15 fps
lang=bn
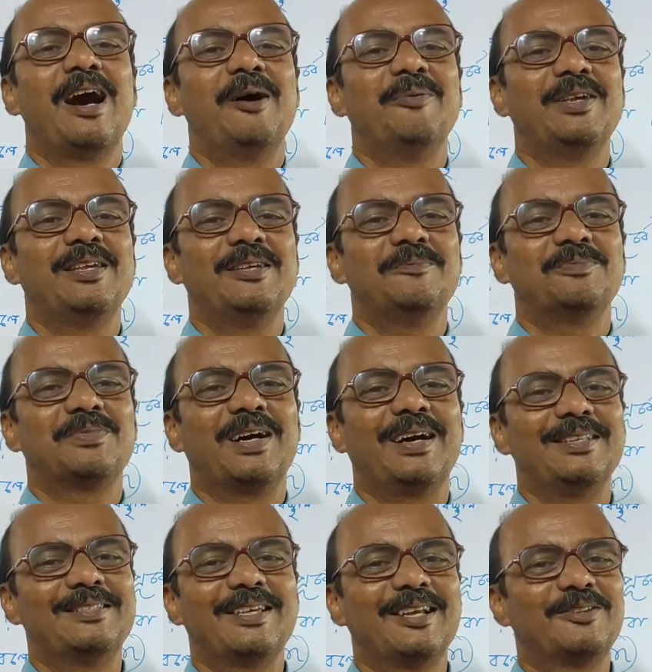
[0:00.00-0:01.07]
আমি
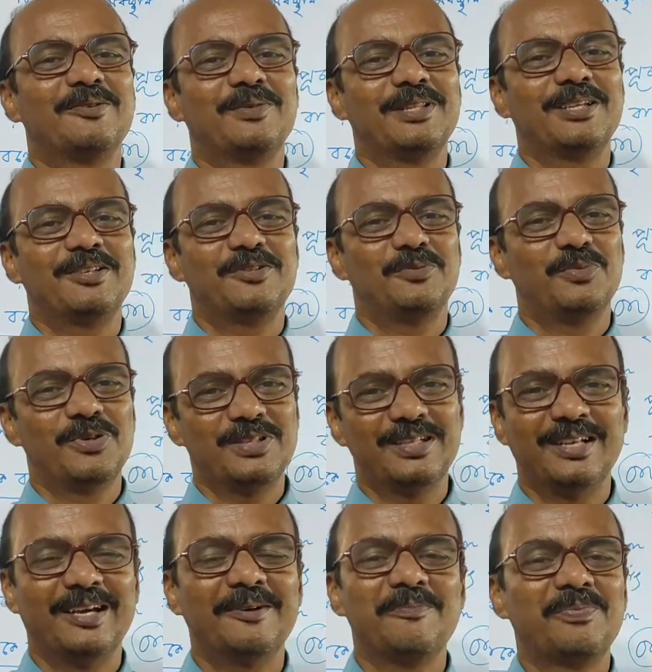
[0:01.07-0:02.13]
আজকে আর তোমাদের কিছু বলছি
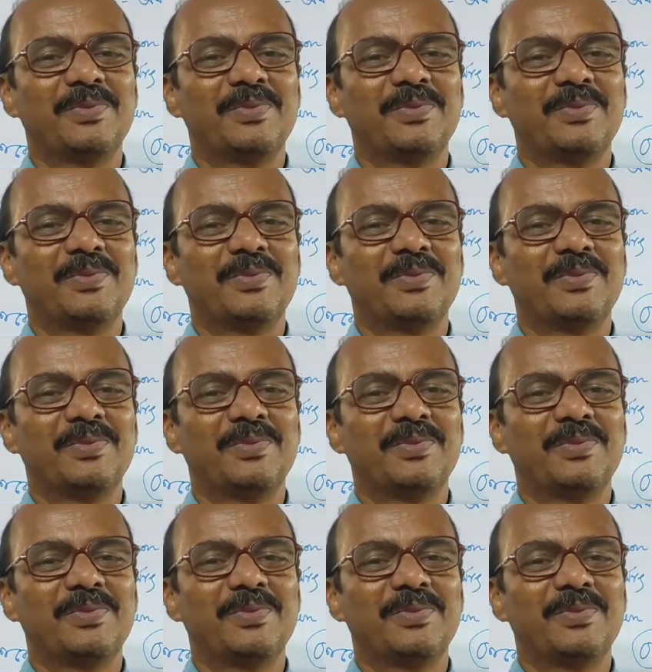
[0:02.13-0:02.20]
না